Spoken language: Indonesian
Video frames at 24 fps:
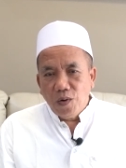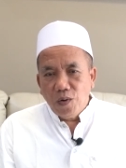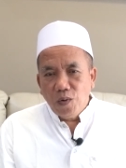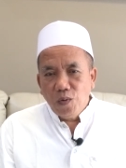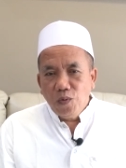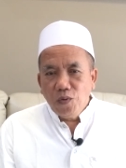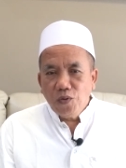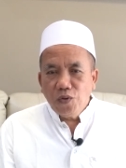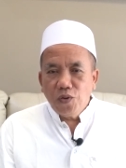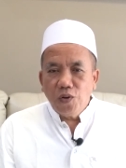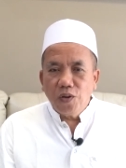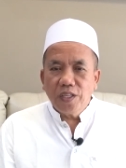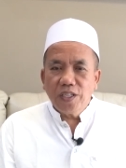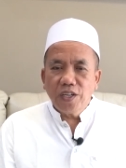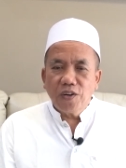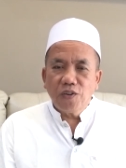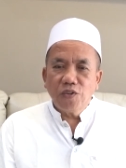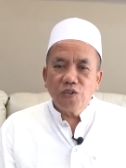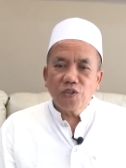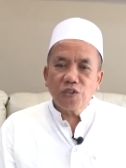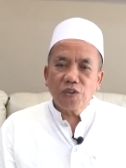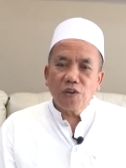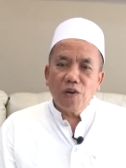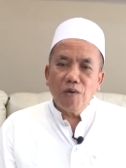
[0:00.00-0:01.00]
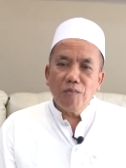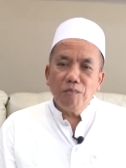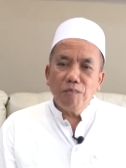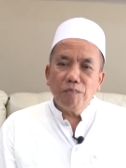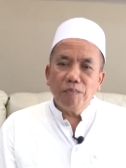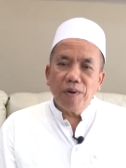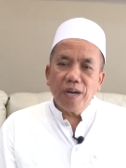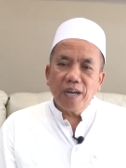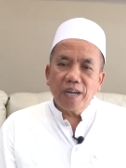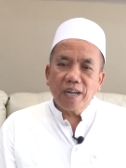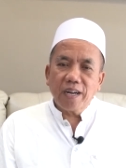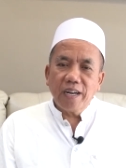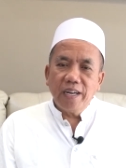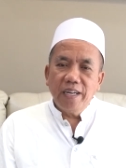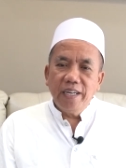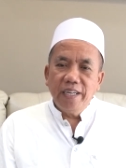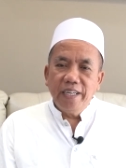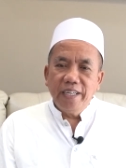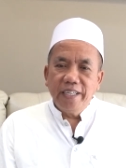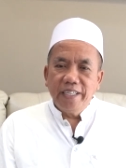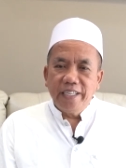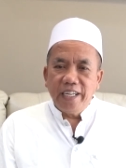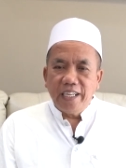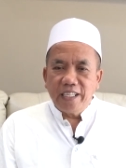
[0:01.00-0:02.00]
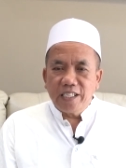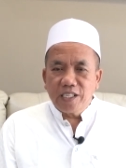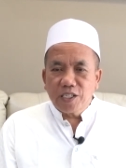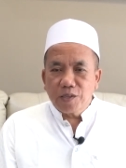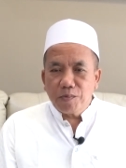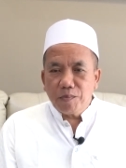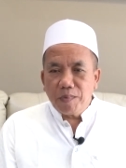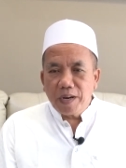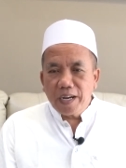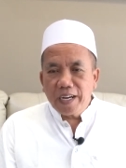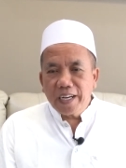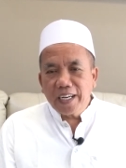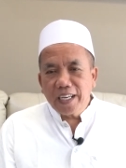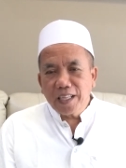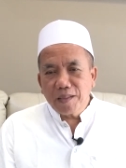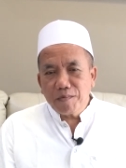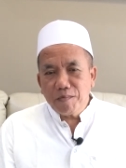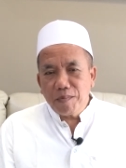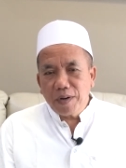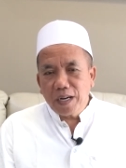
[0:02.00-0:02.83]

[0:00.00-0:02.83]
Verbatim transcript: untuk terus kompak dan semangat